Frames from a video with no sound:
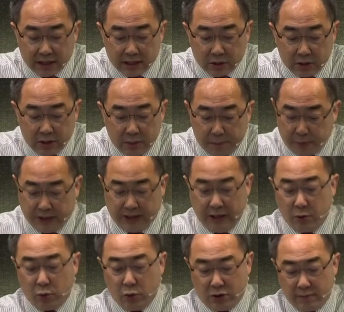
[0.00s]
枝子不
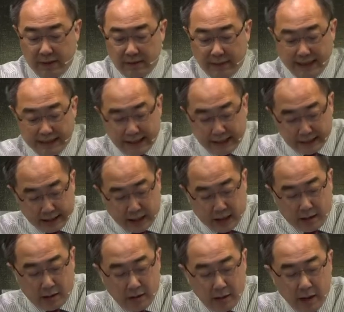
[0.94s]
结果子嘛，就把它剪
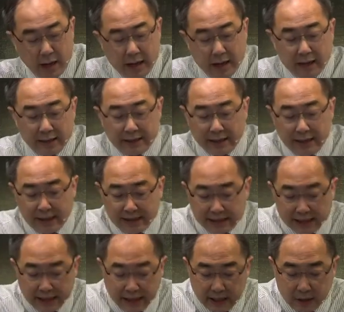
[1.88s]
掉。而这些
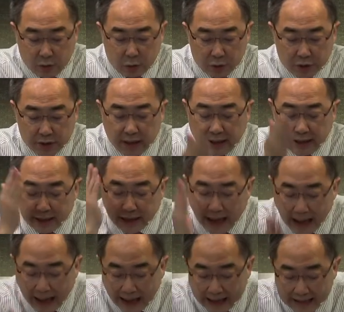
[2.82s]
结果子呢，它
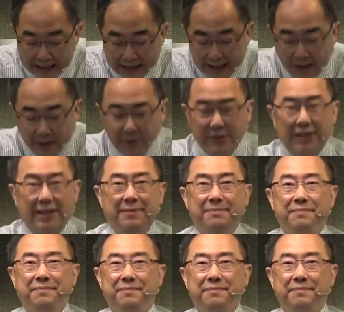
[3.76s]
还是要剪，